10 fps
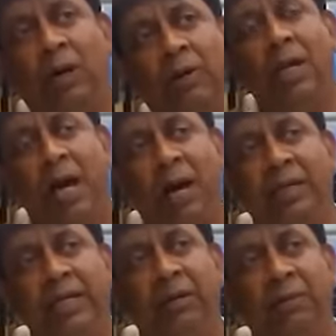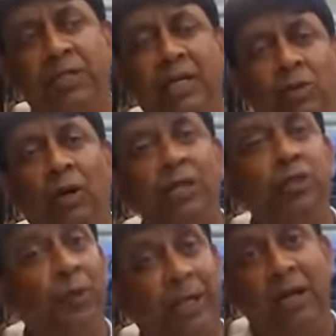কল্যাণ আমাদের মিস্টার কল্যাণ
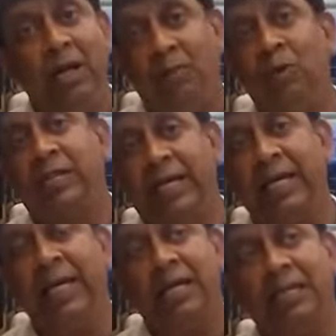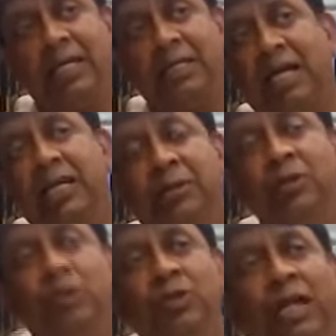চৌবের মুখ থেকে একটা তার
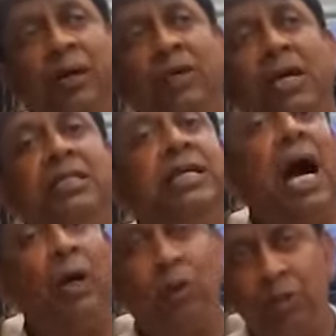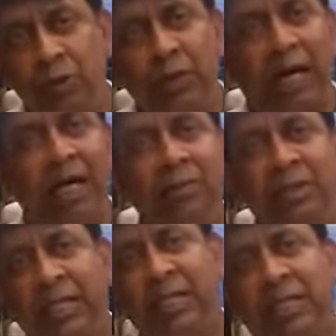ইন্টারভিউ শুনছিলাম যে আরও কিছু
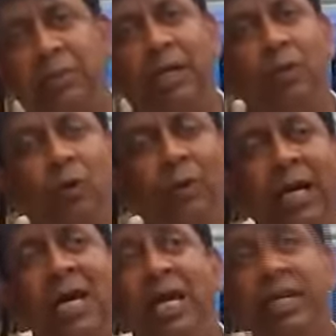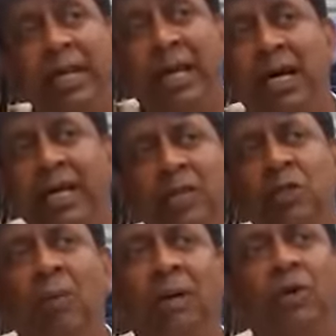একাডেমি সে কী বলে করবে সেখানেই
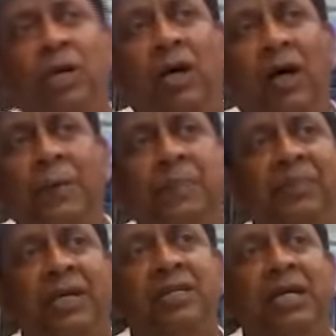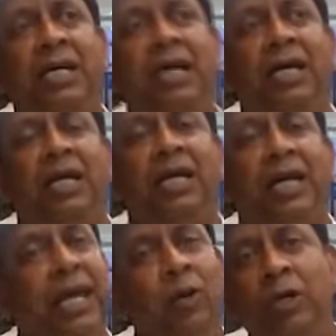কিন্তু আমার মনে হয় যে
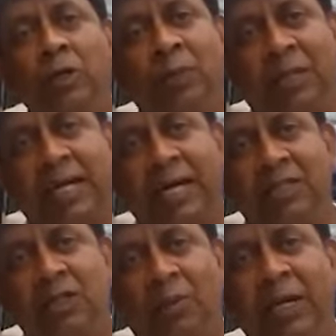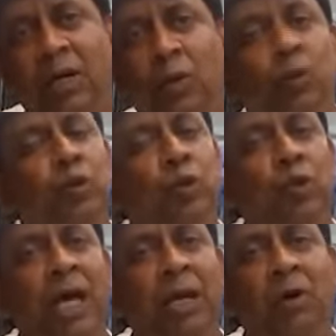এগুলো একটু মাথায় রাখতে হবে
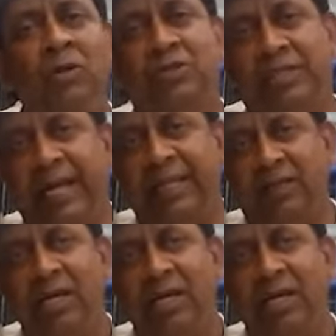উচ্চতা এবং স্ট্রেংথ